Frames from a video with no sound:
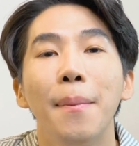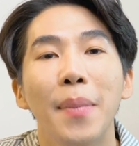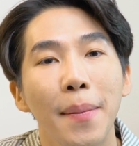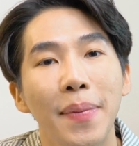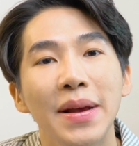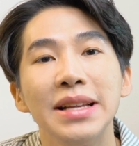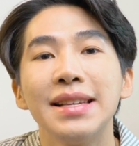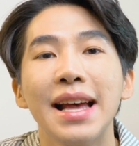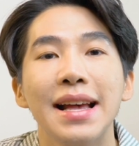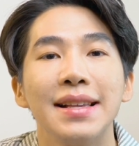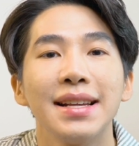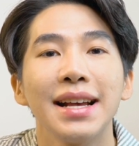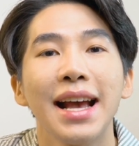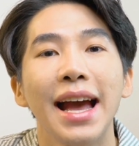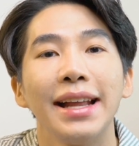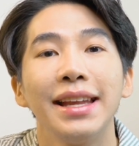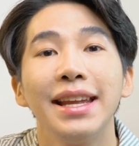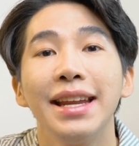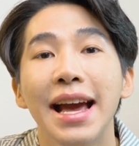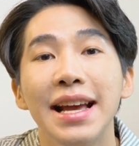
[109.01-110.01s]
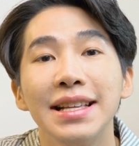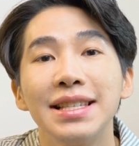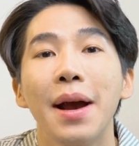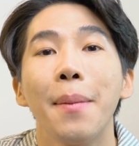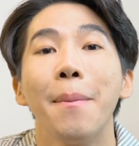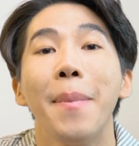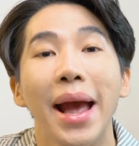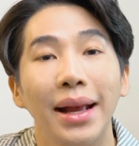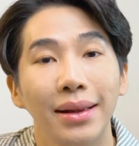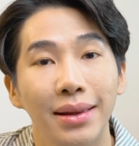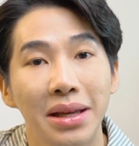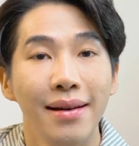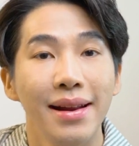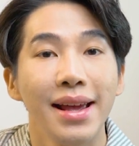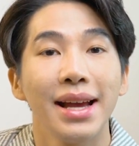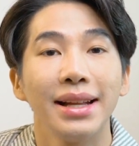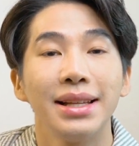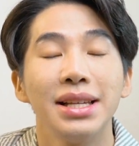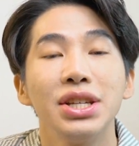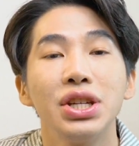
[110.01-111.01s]
มันเป็นสารสกัดที่ได้จากแบคที
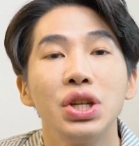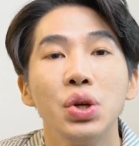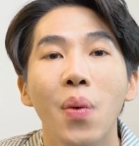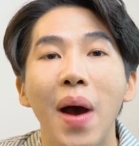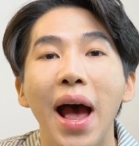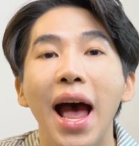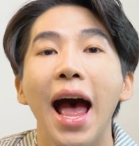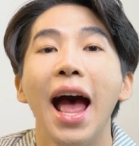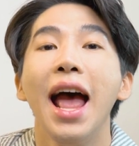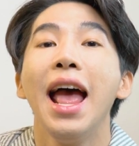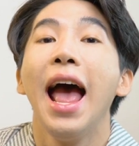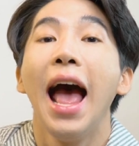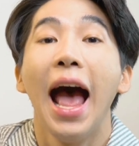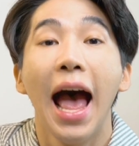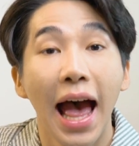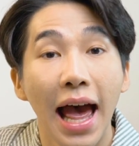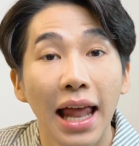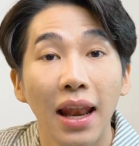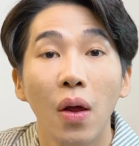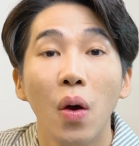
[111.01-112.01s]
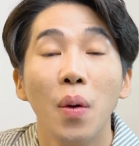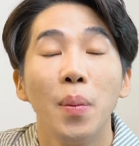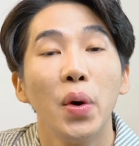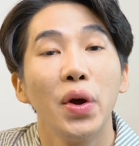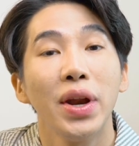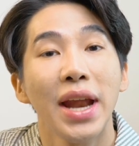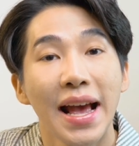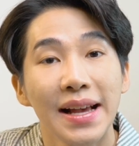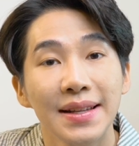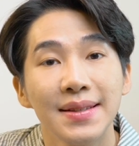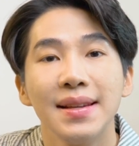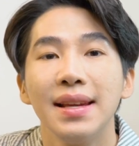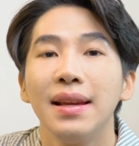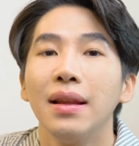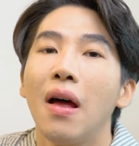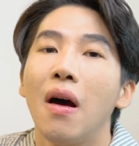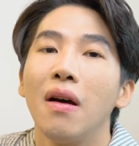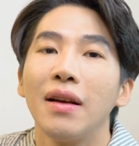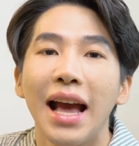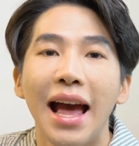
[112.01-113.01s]
เรียที่ชื่อว่า Halomonas
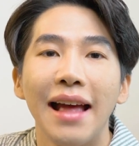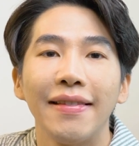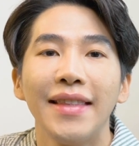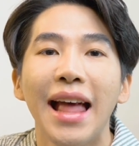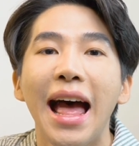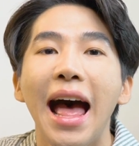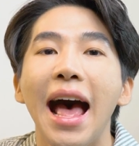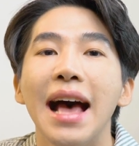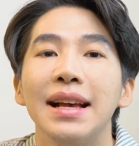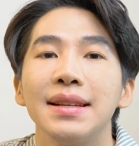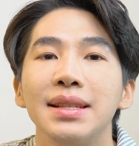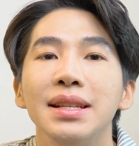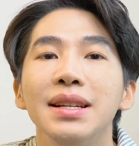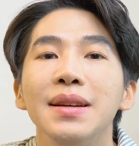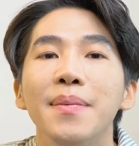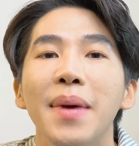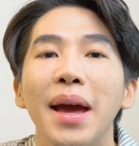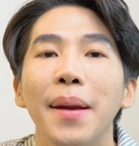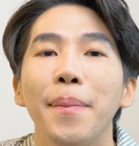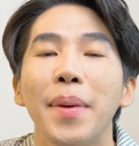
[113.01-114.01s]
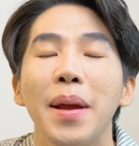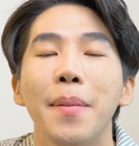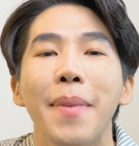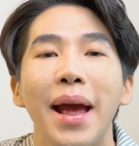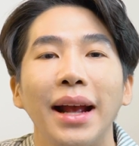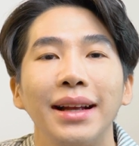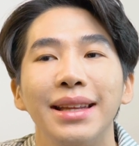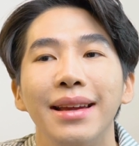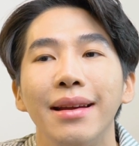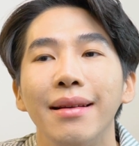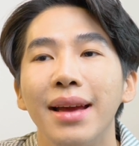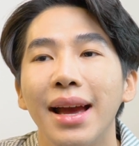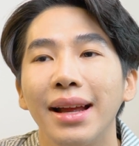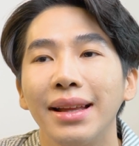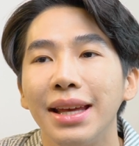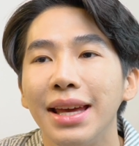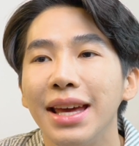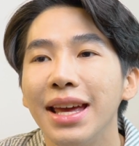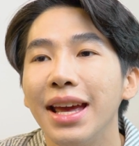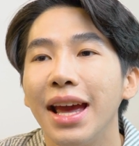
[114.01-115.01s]
elongata ซึ่งมันเป็นแบคทีเรีย
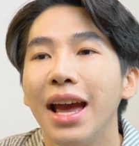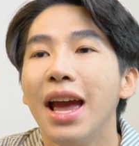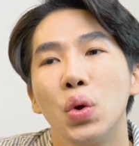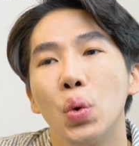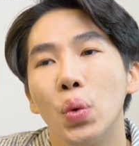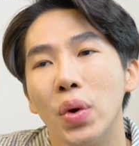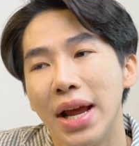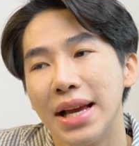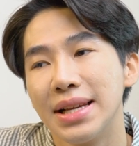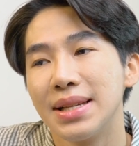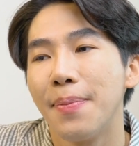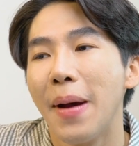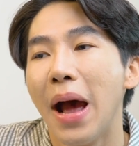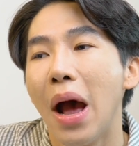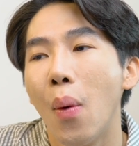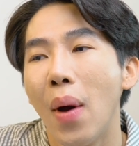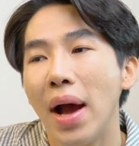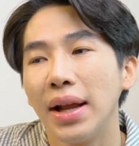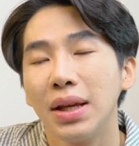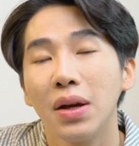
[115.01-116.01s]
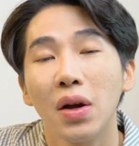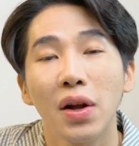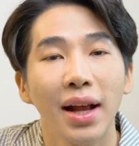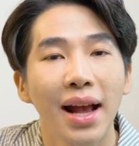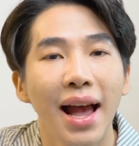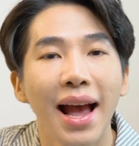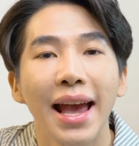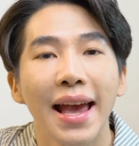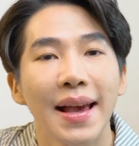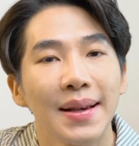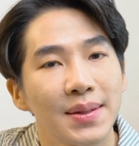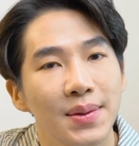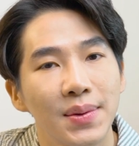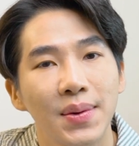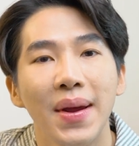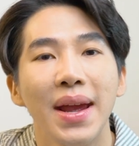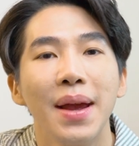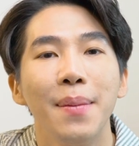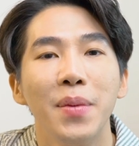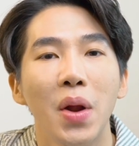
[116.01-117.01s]
ที่อยู่ในสภาวะที่ค่อนข้างเอ็กซ์
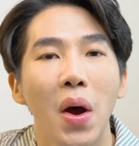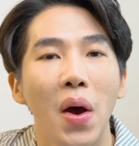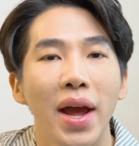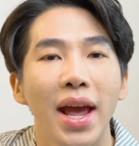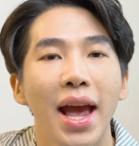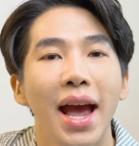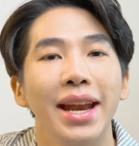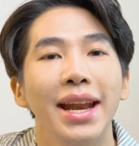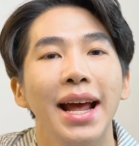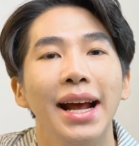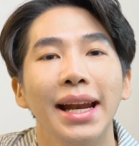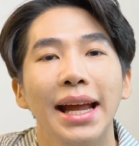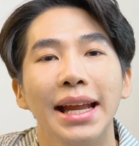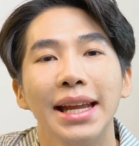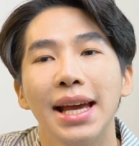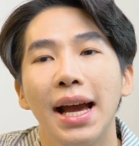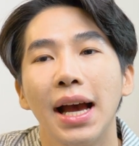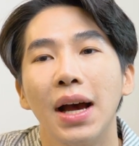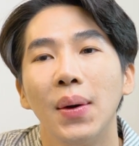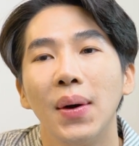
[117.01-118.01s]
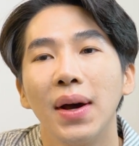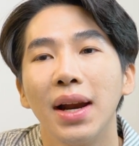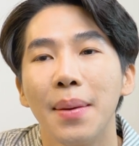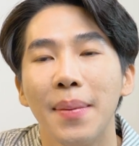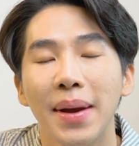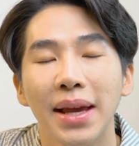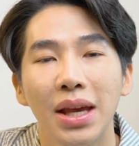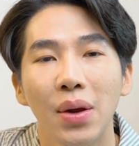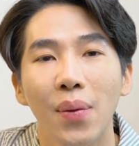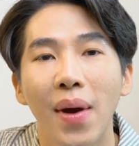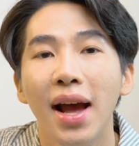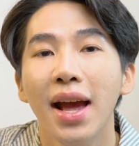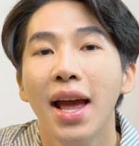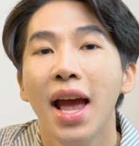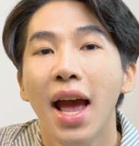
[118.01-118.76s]
ตรีมหน่อยอะดังนั้นเนี่ยเขาก็เลยมาคิดว่า